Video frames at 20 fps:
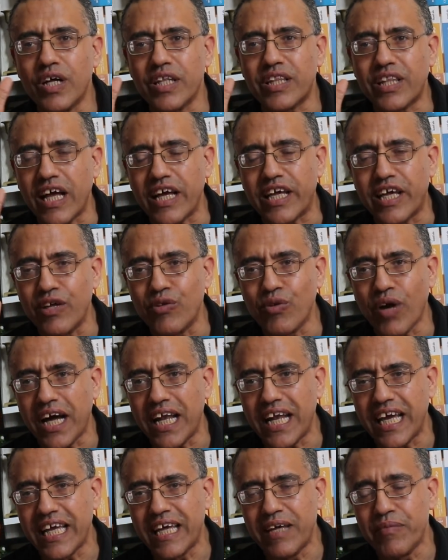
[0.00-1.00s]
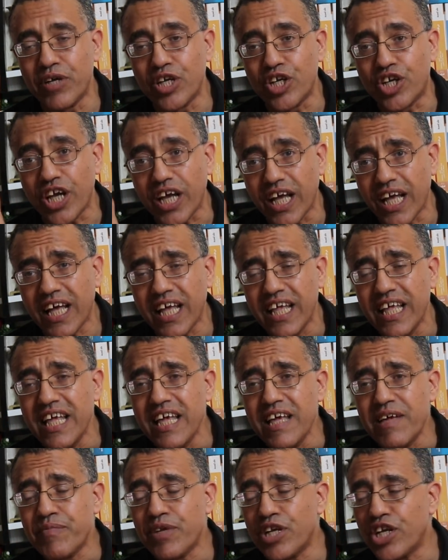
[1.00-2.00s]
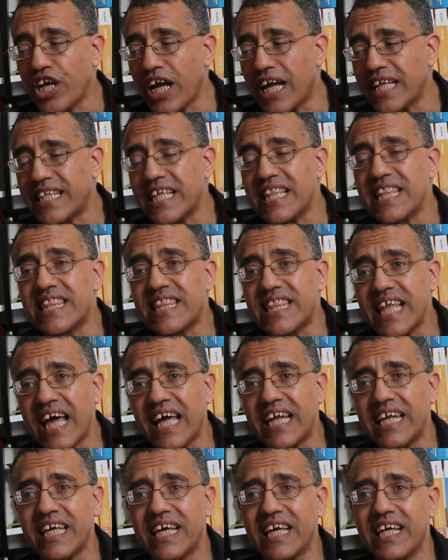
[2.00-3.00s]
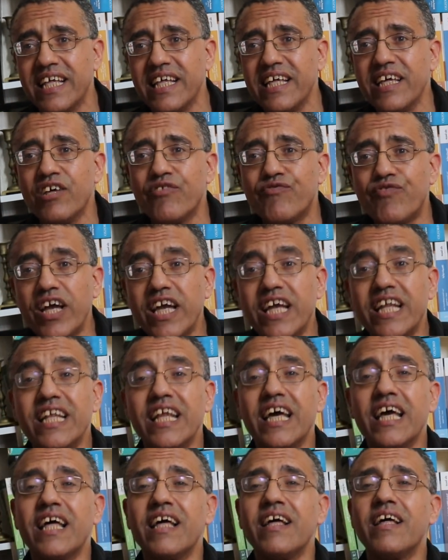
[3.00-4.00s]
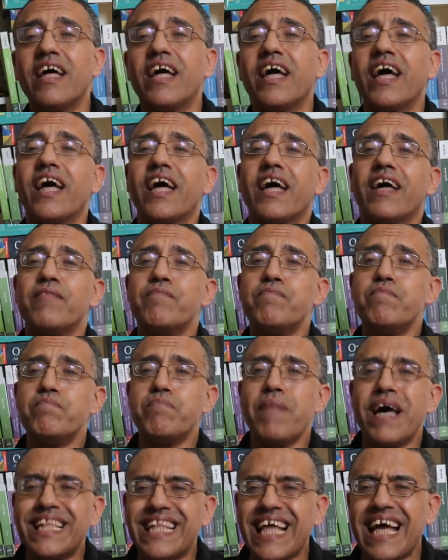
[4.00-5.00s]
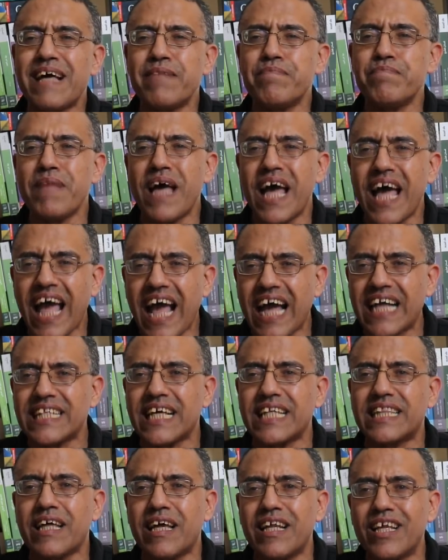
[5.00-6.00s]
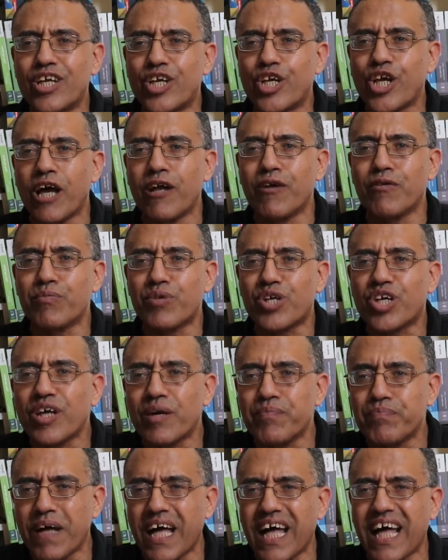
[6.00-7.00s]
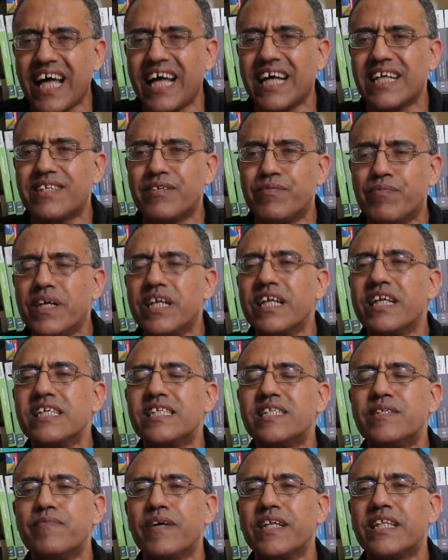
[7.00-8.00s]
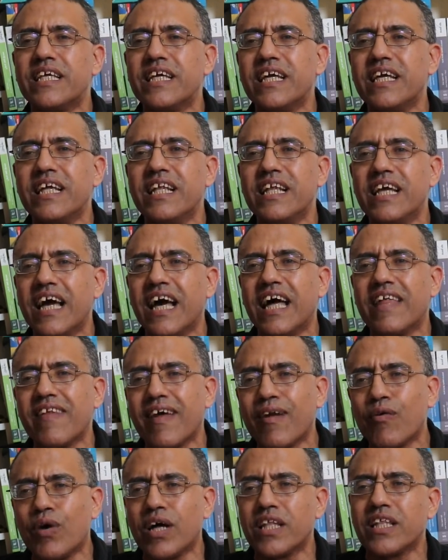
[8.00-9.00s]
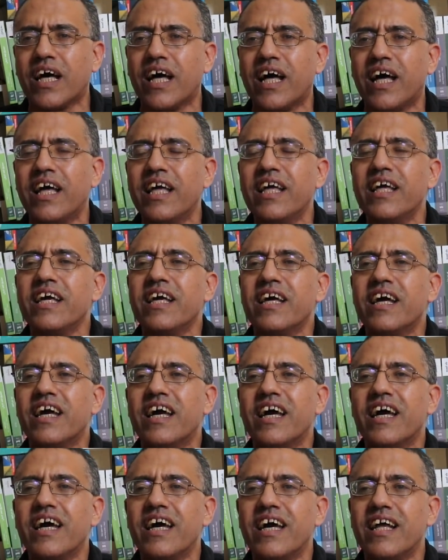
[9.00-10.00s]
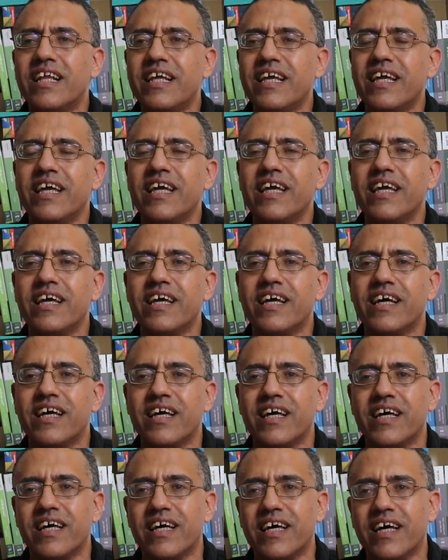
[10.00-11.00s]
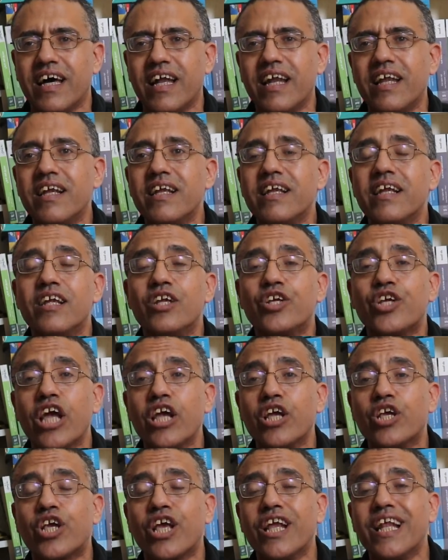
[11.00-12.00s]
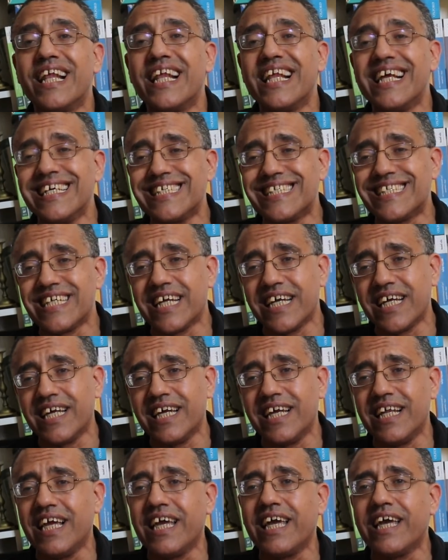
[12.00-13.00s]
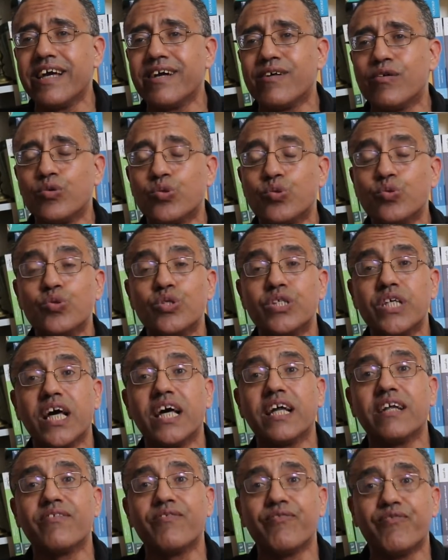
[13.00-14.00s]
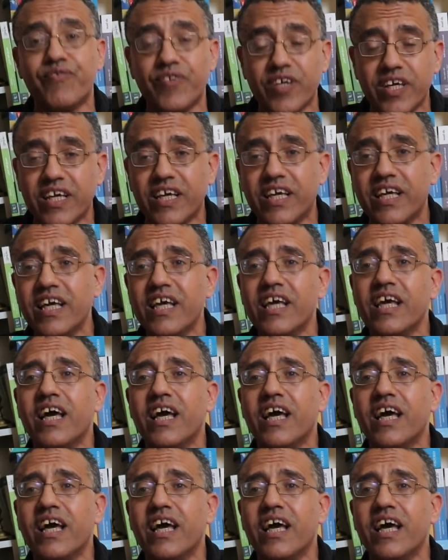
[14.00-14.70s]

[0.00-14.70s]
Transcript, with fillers: التأكيد عليه من جهة من جهة ثانية فإن آه، مدى ما حدث للشالوم شبات بالنسبة لهذا الوضع آه، للجيش الإسرائيلي خصوصا في